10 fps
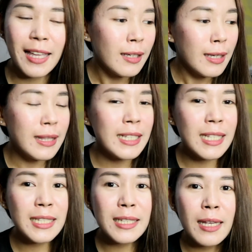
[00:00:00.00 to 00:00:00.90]
And this
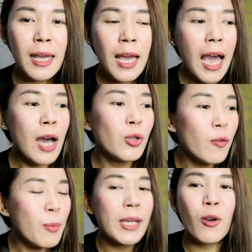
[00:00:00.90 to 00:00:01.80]
is out
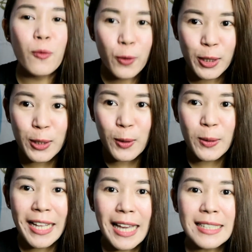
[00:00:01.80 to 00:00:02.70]
of my comfort
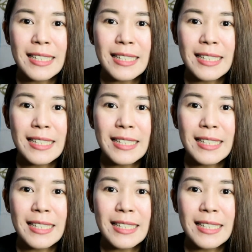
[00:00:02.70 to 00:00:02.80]
zone guys.